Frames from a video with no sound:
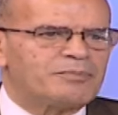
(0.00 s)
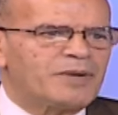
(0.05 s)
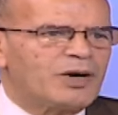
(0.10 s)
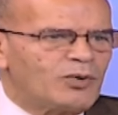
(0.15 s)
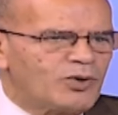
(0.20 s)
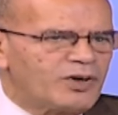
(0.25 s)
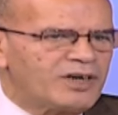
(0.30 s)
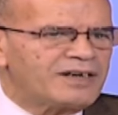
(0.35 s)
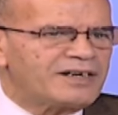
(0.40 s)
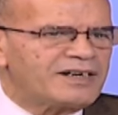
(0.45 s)

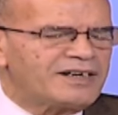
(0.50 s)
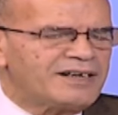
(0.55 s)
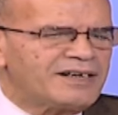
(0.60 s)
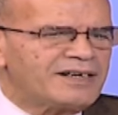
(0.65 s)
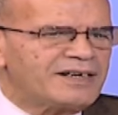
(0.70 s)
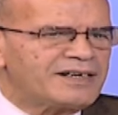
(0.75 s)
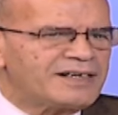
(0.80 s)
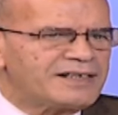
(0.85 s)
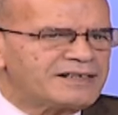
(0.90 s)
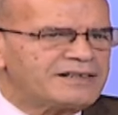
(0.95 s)

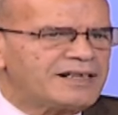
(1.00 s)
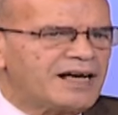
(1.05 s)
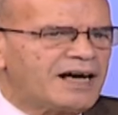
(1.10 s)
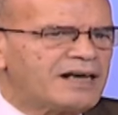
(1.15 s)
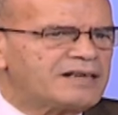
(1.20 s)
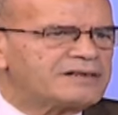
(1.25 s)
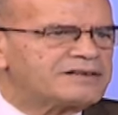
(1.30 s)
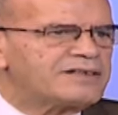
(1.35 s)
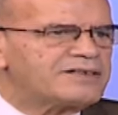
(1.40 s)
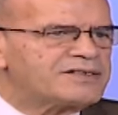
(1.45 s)
مواقع
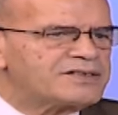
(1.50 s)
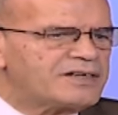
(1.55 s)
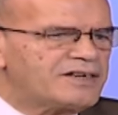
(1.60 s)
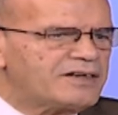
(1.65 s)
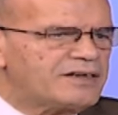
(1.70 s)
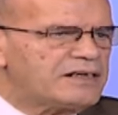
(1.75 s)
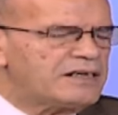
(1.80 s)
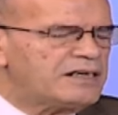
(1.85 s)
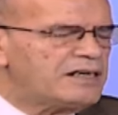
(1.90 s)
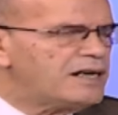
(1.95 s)
ادعت
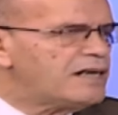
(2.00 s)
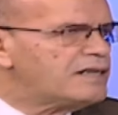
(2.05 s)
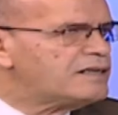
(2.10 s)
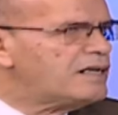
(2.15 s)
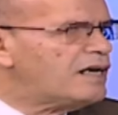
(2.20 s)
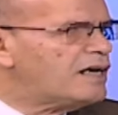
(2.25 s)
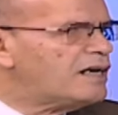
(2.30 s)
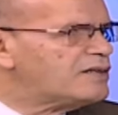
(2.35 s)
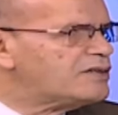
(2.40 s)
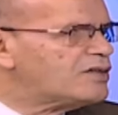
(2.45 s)
إسرائيل
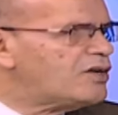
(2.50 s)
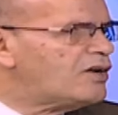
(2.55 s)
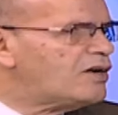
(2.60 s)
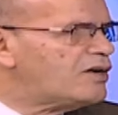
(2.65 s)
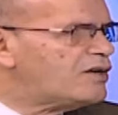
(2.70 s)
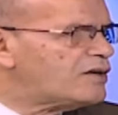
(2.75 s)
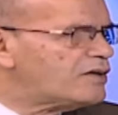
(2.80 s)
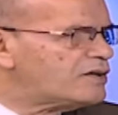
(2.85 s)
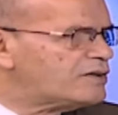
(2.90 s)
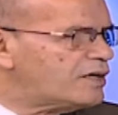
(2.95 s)
أنها
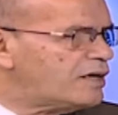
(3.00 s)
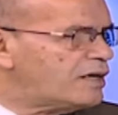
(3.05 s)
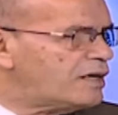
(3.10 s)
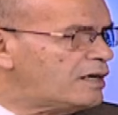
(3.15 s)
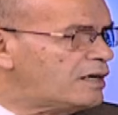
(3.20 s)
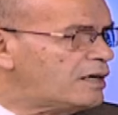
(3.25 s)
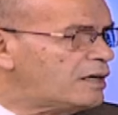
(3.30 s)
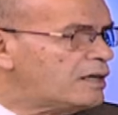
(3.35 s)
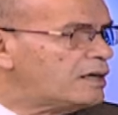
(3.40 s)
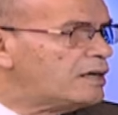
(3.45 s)
طهرتها
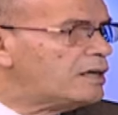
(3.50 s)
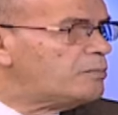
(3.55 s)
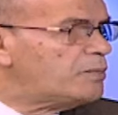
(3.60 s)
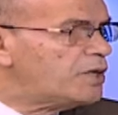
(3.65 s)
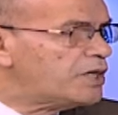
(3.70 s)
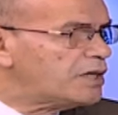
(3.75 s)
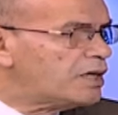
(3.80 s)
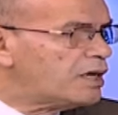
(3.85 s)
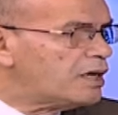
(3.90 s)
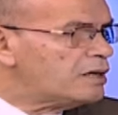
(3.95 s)

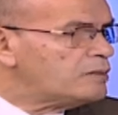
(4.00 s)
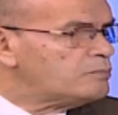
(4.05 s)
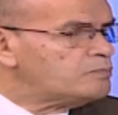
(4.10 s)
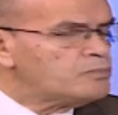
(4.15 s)
منها